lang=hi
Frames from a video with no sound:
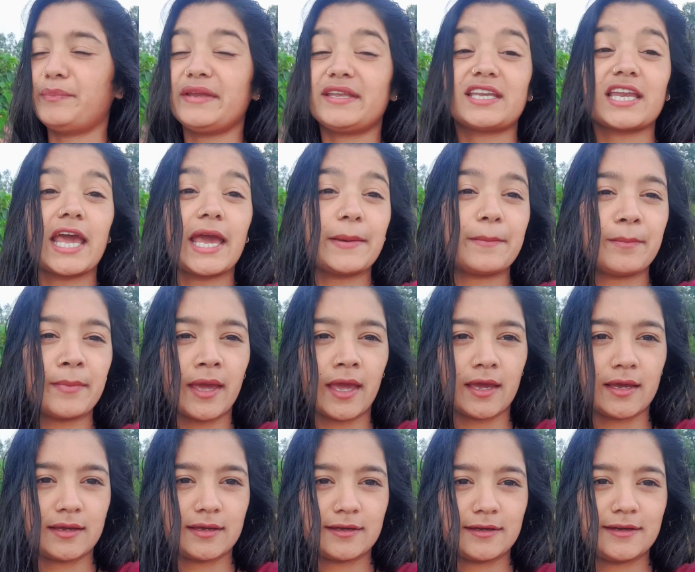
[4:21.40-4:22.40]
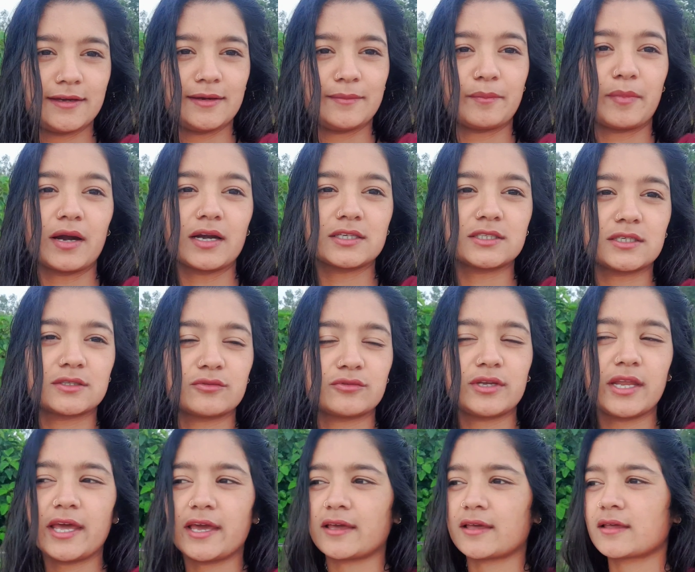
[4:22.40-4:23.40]
भी टाइम में पड़ जाऊँ
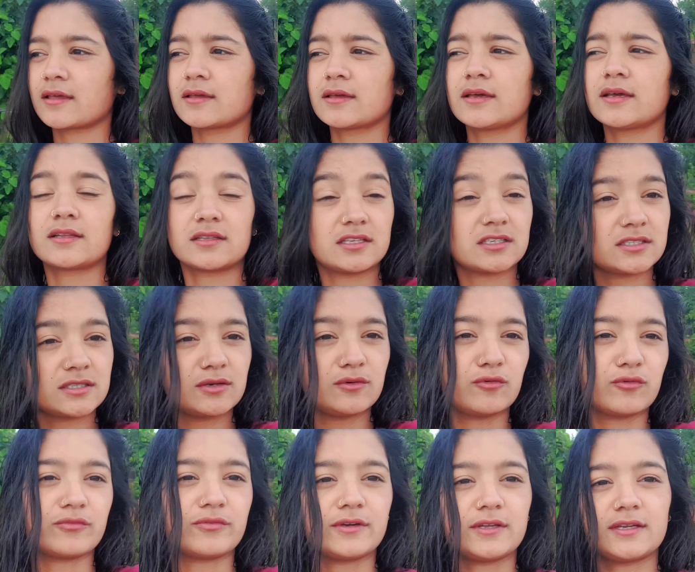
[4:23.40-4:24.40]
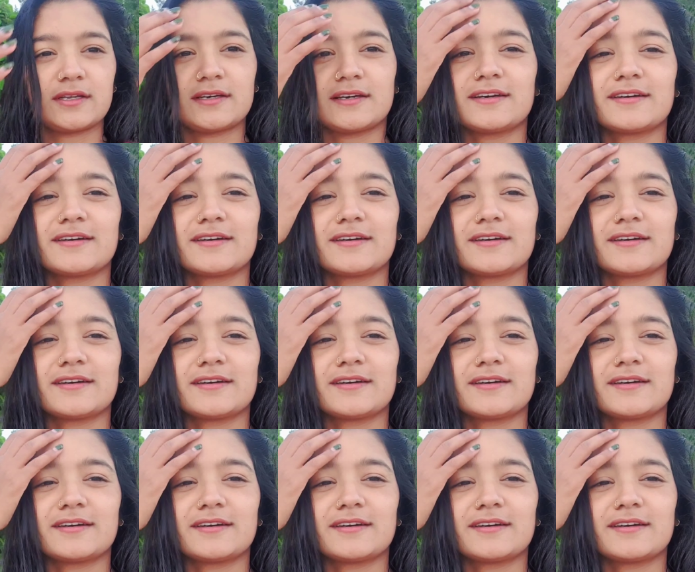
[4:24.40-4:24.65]
ना तो सऊँ फिर